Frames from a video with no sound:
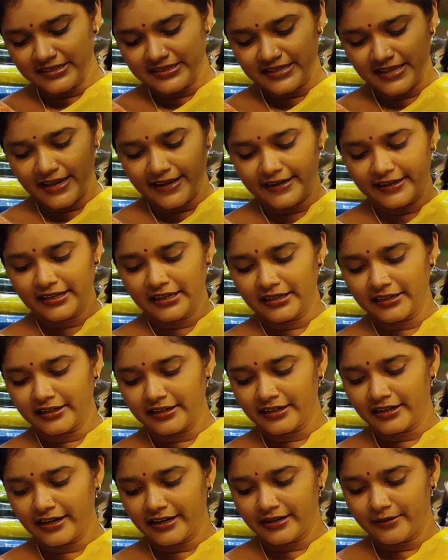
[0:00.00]
కలర్ రన్నింగ్
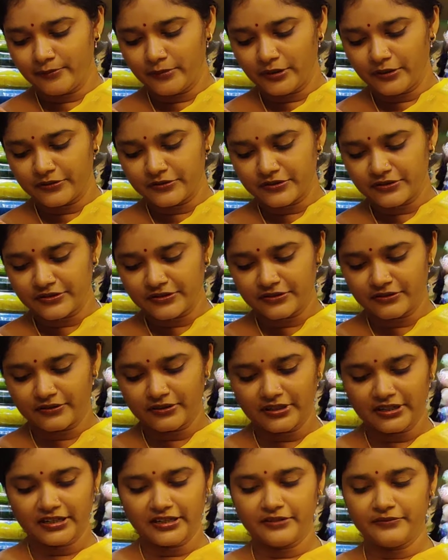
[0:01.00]
బ్లౌజ్ వస్తుందండి
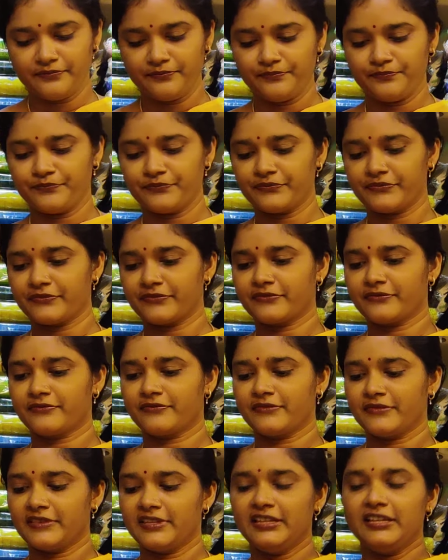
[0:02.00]

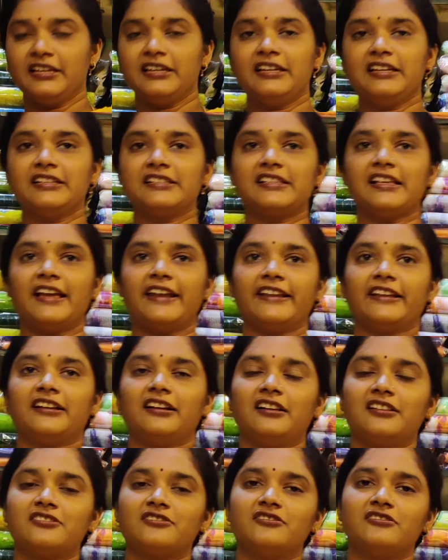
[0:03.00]
ఈ శారీ కాస్ట్
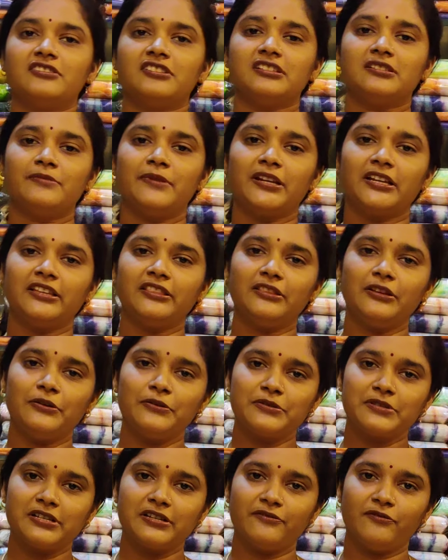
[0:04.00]
వచ్చేసి మనకి థౌజండ్
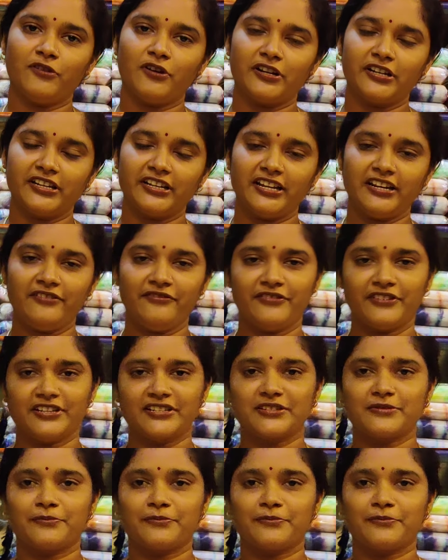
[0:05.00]
ఫార్టీ నైన్ ఫ్రీ షిప్పింగ్